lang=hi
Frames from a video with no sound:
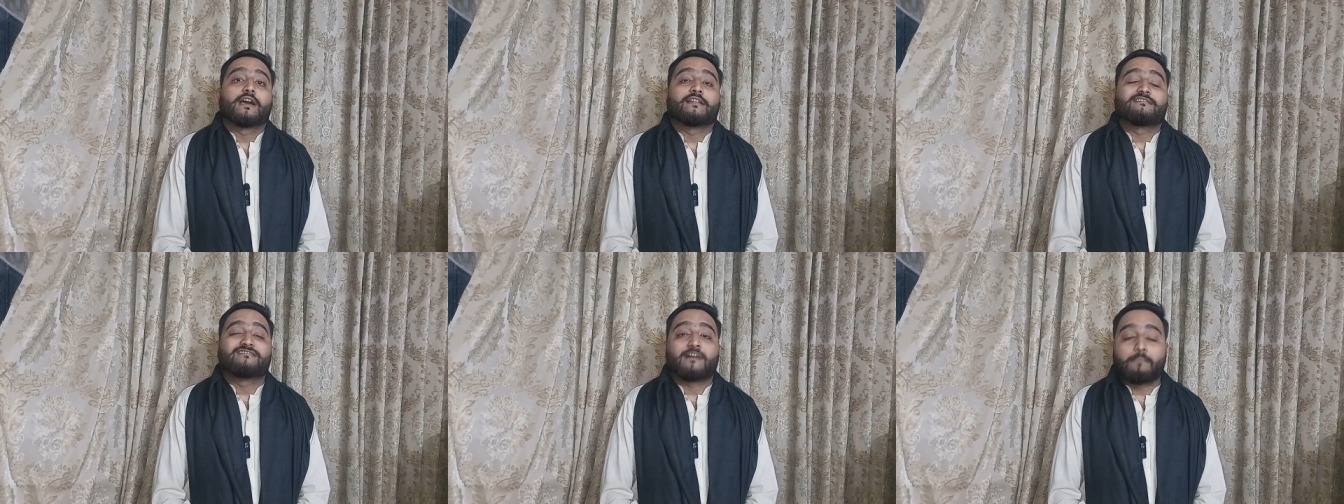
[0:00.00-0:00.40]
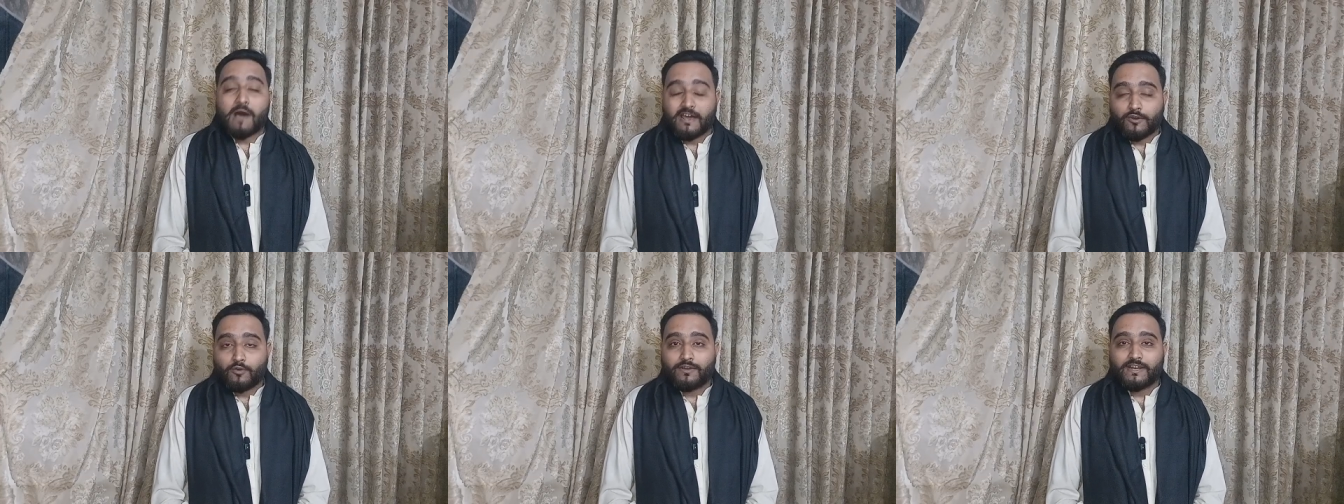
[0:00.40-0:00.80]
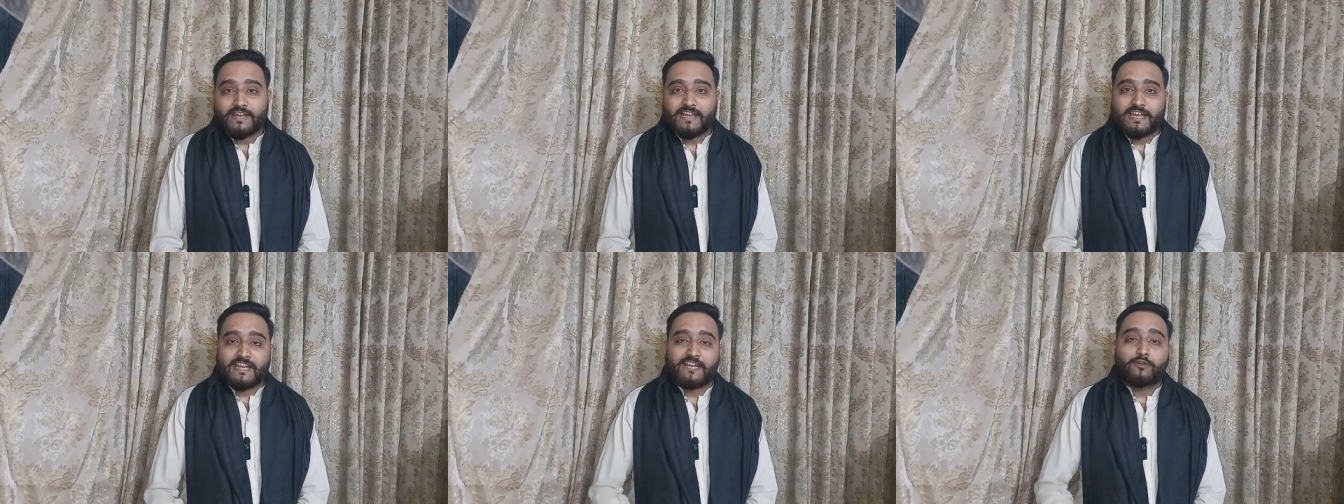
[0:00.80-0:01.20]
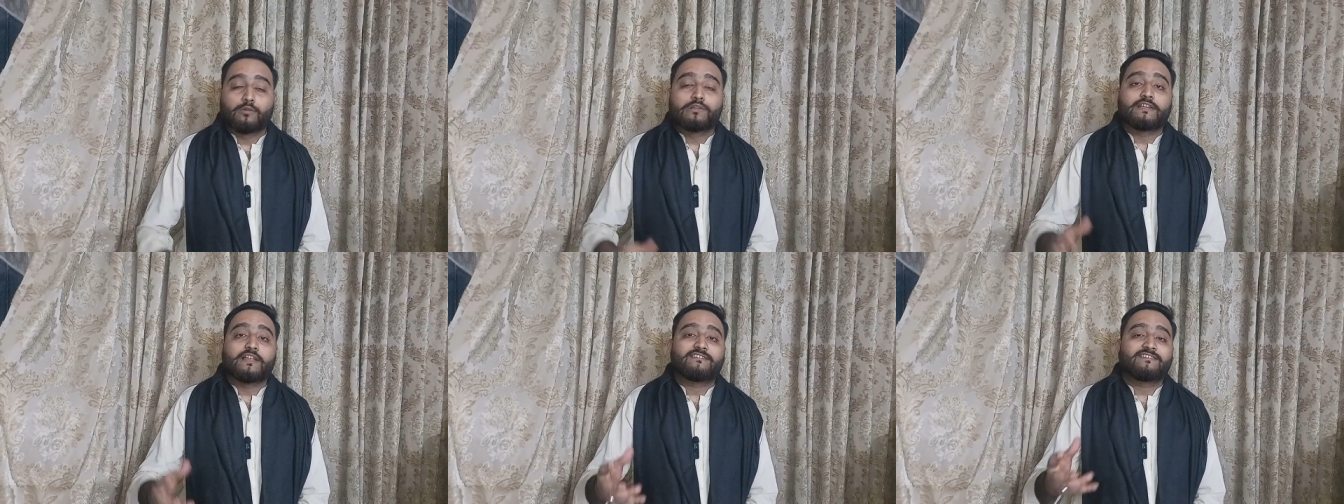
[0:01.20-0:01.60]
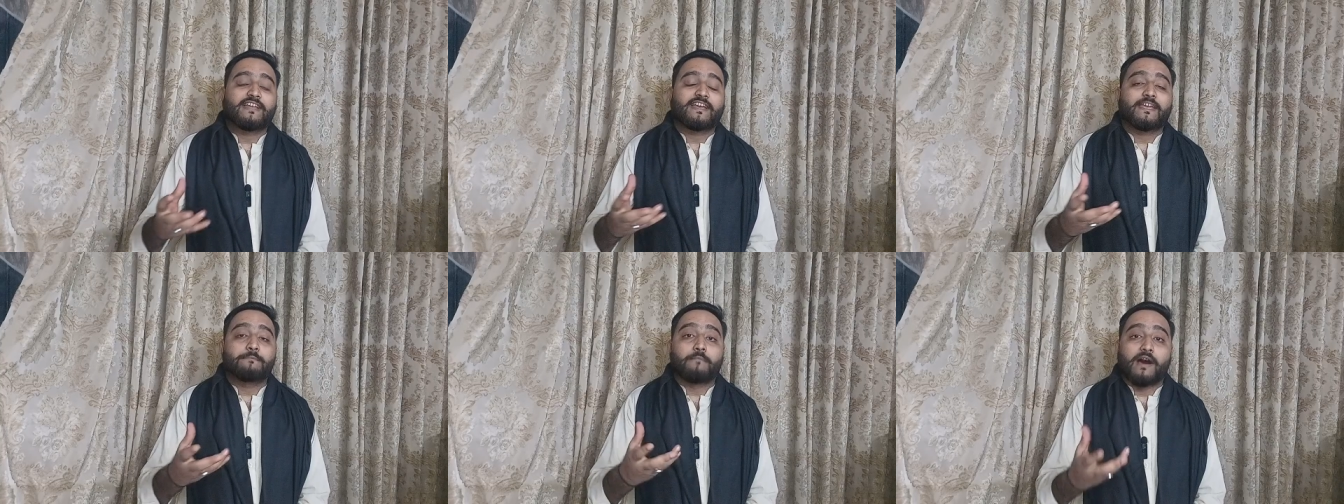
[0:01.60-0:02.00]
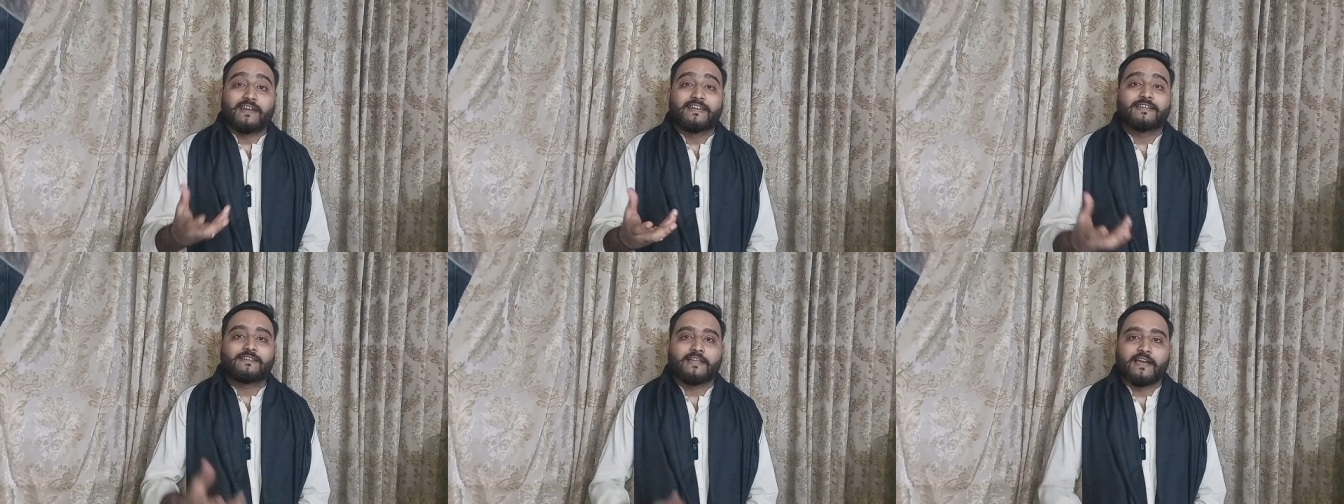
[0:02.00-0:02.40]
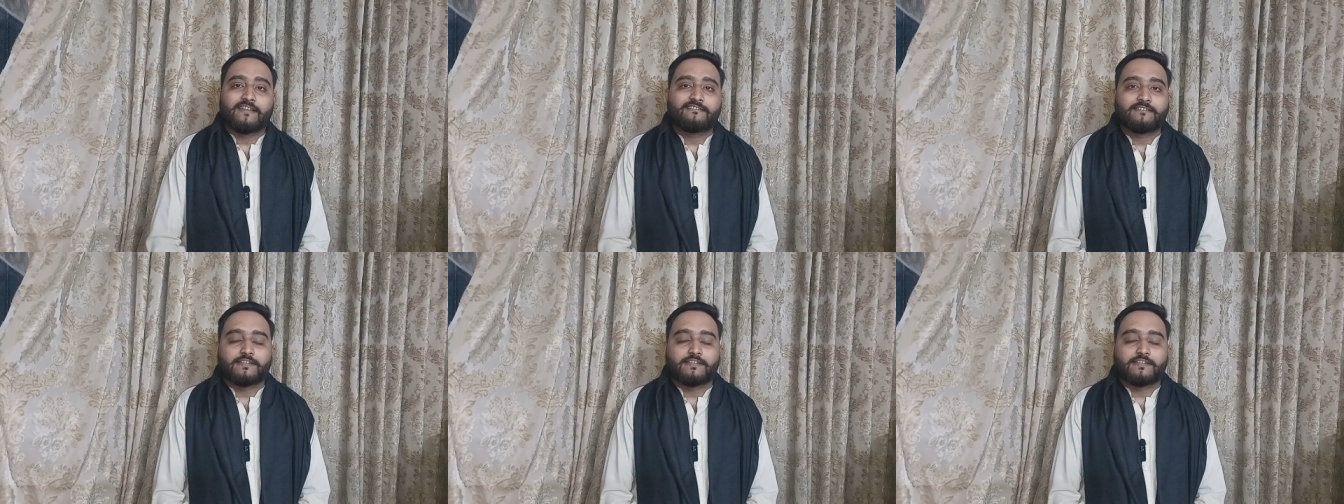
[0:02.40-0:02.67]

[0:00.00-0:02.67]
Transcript: ज़बानों ने एक गुलदस्ते की मानंद है